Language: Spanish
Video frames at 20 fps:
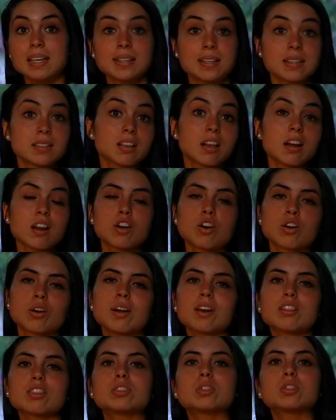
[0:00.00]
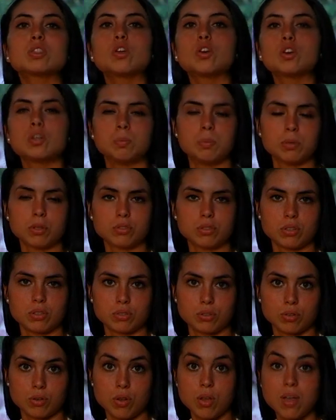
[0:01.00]
y así recorrer todo el
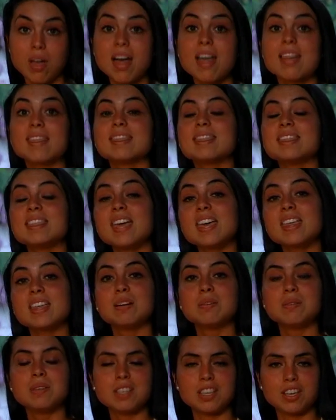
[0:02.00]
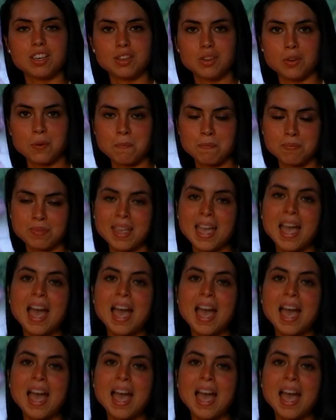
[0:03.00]
proceso, desde el viñedo